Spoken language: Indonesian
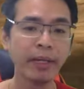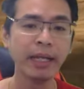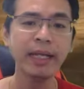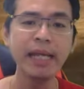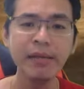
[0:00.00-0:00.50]
ya
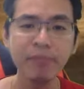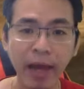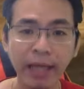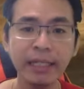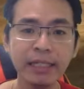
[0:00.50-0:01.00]
Lipa
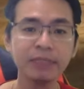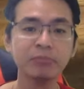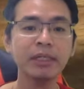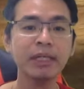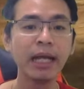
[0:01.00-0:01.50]
ini
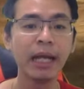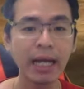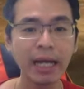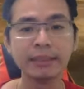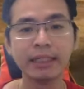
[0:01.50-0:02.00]
sebenarnya
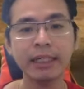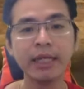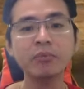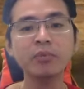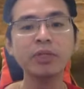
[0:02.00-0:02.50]
keras ya Dia
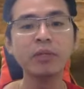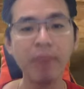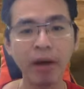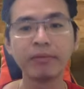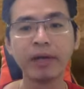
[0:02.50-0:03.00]
imun
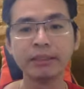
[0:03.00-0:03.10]
debak guys